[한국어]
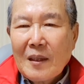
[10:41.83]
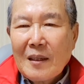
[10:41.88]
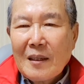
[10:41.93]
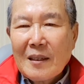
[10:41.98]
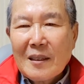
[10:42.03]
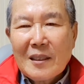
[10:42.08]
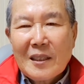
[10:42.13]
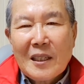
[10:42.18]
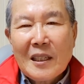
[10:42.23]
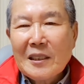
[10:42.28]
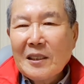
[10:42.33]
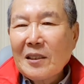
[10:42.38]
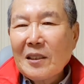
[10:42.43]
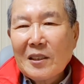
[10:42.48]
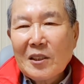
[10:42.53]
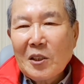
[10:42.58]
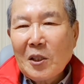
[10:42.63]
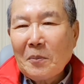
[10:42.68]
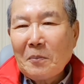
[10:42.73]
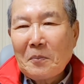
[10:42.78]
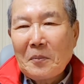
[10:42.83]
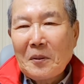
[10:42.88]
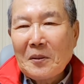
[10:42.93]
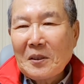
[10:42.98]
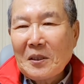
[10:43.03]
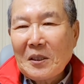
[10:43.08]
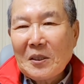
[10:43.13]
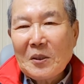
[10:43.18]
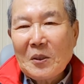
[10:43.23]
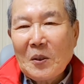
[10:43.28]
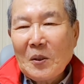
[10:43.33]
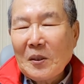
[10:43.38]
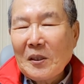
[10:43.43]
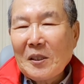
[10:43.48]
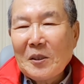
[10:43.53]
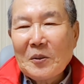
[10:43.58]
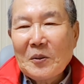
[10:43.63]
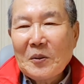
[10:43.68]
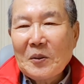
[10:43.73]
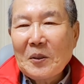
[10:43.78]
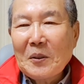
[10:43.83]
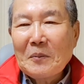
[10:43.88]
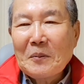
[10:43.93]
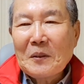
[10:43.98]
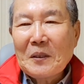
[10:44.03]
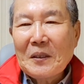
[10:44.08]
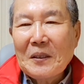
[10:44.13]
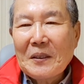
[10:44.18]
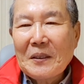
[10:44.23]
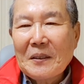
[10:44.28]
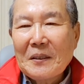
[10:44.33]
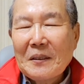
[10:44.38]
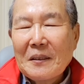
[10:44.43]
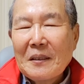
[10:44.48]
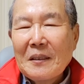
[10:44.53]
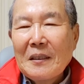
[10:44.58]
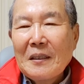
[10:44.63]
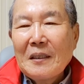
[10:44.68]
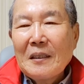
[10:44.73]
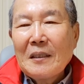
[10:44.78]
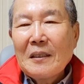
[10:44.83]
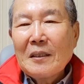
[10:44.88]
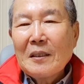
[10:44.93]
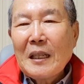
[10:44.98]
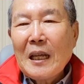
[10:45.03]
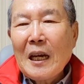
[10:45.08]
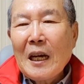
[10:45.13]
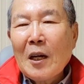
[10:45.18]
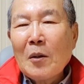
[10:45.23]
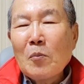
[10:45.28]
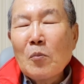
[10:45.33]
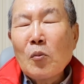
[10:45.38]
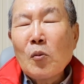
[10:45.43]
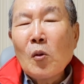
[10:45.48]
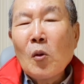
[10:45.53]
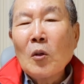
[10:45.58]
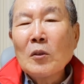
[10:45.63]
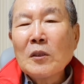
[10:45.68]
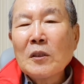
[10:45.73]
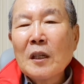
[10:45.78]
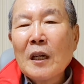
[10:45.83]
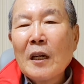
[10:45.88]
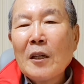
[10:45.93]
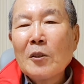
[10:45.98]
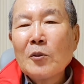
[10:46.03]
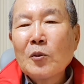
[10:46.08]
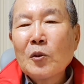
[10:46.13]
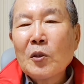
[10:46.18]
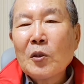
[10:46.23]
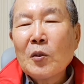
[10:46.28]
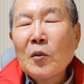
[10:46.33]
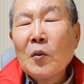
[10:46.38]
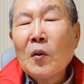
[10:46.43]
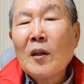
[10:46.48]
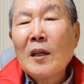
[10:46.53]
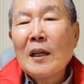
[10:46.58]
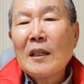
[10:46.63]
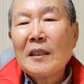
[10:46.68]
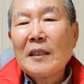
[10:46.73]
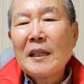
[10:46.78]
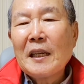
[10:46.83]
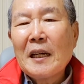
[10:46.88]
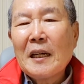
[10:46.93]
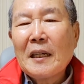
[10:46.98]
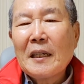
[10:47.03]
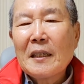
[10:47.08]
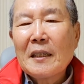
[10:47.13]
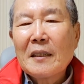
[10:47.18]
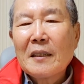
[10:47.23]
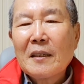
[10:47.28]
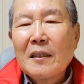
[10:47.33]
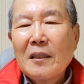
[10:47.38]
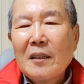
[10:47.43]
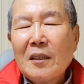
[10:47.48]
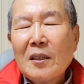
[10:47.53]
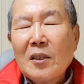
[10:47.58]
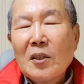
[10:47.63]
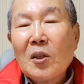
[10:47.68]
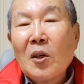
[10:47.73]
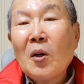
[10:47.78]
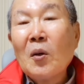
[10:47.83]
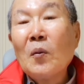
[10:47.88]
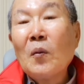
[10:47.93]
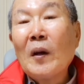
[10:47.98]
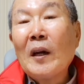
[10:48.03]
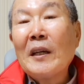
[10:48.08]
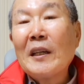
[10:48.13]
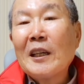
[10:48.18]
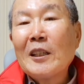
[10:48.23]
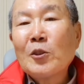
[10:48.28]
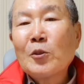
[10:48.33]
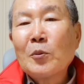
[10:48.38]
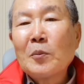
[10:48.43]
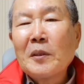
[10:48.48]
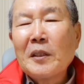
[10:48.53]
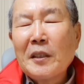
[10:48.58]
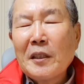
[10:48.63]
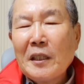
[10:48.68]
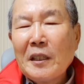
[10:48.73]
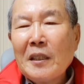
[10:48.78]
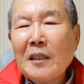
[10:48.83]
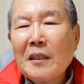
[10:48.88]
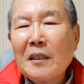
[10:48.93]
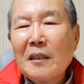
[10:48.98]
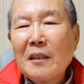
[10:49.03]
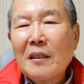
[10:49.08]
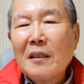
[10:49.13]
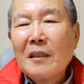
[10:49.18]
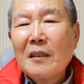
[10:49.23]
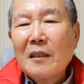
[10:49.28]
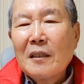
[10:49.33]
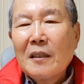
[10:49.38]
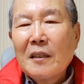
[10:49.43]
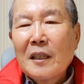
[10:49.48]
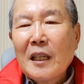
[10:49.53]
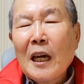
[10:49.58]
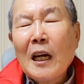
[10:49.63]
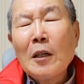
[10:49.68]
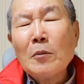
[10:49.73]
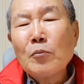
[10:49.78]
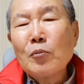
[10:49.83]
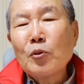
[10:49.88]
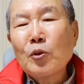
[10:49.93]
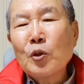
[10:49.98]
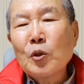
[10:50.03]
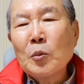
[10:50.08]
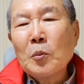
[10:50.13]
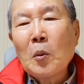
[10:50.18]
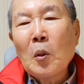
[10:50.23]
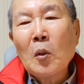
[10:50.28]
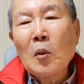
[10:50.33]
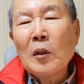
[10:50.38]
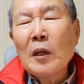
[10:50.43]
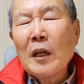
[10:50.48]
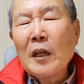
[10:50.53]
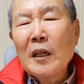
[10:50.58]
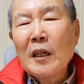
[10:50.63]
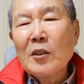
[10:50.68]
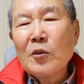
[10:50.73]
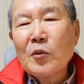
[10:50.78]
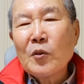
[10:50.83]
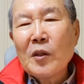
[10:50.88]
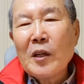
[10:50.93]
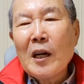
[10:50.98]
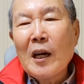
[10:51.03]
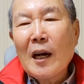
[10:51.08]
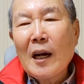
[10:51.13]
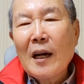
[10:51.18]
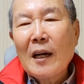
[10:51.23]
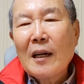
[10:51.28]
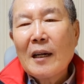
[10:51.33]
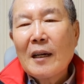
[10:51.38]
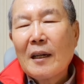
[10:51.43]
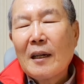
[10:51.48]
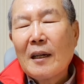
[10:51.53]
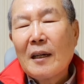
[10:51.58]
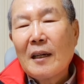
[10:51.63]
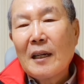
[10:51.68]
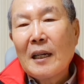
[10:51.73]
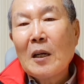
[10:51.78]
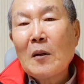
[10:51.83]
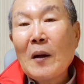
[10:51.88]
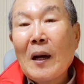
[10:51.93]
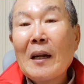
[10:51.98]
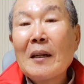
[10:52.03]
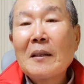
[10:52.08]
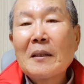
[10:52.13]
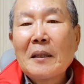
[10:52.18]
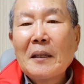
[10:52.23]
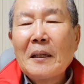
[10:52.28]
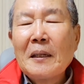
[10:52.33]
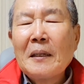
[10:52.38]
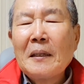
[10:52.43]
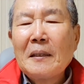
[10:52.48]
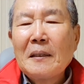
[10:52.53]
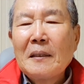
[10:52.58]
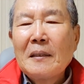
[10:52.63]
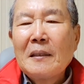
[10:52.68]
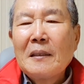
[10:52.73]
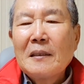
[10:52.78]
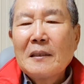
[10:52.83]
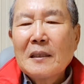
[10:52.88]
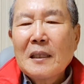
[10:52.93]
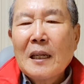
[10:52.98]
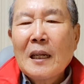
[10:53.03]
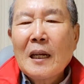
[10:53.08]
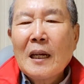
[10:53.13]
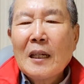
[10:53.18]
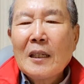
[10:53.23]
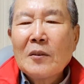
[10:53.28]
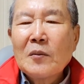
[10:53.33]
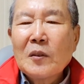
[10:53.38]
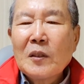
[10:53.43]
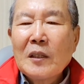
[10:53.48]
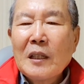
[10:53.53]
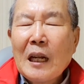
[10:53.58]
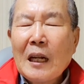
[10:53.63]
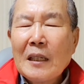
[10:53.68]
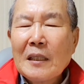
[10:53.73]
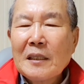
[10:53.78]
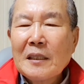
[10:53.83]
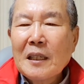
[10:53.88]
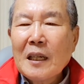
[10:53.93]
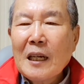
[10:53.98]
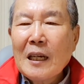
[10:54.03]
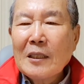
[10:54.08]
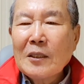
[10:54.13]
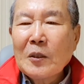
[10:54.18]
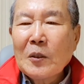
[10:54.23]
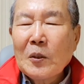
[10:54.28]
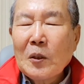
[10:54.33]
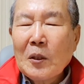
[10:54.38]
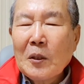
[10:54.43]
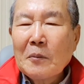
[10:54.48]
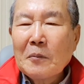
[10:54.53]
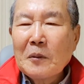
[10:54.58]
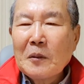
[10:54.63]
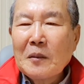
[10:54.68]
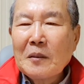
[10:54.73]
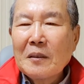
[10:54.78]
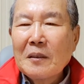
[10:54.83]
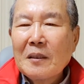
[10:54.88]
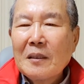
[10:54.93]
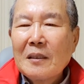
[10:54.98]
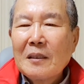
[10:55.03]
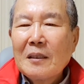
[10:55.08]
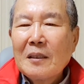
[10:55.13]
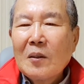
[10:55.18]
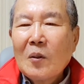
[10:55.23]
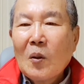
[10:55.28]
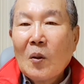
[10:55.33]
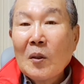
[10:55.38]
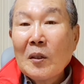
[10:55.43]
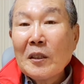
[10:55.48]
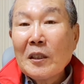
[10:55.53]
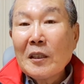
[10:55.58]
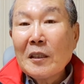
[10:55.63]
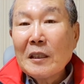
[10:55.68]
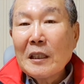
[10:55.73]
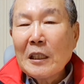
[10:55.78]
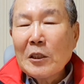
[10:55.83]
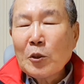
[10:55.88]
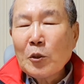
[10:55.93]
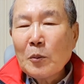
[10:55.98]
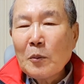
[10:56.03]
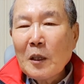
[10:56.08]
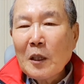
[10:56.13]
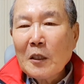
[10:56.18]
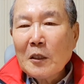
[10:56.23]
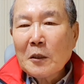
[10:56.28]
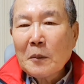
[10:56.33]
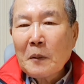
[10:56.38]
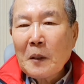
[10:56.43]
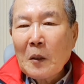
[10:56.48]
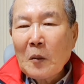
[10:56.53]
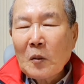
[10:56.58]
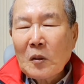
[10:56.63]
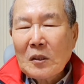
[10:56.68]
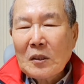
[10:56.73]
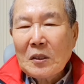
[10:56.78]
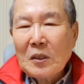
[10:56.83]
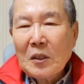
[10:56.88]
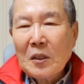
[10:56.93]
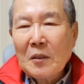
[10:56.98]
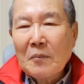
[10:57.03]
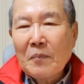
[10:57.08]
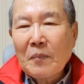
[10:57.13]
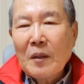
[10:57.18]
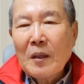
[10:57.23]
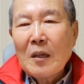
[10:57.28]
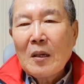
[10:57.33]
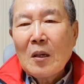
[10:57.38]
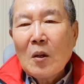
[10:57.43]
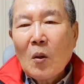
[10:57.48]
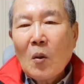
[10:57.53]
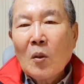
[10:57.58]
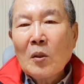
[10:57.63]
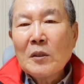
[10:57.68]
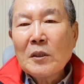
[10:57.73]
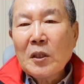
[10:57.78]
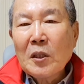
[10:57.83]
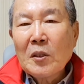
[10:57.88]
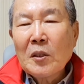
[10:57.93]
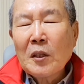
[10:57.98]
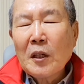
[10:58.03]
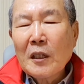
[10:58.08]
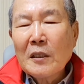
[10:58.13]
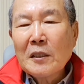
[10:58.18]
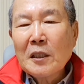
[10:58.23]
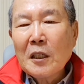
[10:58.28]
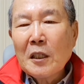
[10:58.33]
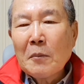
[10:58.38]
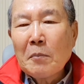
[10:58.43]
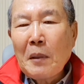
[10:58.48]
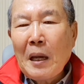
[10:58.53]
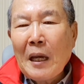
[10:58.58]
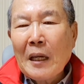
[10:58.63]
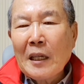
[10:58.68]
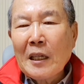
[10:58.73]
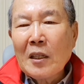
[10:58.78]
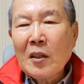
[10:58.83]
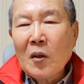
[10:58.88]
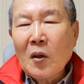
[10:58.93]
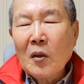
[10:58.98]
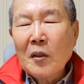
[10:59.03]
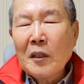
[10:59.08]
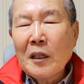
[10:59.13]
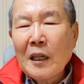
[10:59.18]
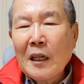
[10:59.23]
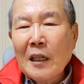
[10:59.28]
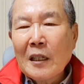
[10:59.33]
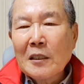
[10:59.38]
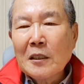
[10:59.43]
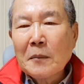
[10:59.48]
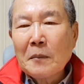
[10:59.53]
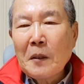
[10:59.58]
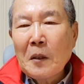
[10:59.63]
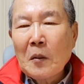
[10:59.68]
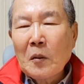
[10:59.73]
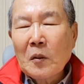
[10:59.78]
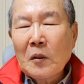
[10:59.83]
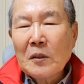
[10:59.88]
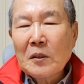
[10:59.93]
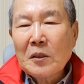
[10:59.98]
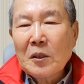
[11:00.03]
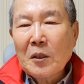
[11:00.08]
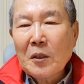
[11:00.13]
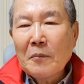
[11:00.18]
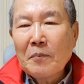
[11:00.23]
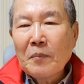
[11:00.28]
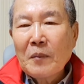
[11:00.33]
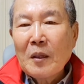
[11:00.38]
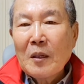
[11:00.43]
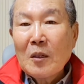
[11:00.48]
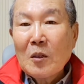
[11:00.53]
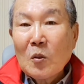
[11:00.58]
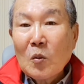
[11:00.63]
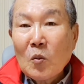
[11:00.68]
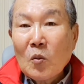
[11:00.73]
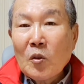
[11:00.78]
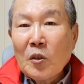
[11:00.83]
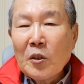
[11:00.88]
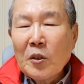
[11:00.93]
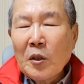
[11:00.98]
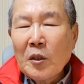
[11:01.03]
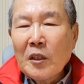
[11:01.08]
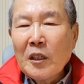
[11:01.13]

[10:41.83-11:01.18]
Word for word: 그게 첫 번째 소원일 수는 없어요. 내가 무엇을 하여 주기를 원하느냐? 너 왜 예수 믿니? 내가 무슨 복을 내게 주랴? 라고 할 때 사랑하는 우리 날기새 가족 여러분, 오늘 예수님에게서 배운 것처럼 오늘 성경에서 이 맹인 거린에게서 배운 것처럼 우리도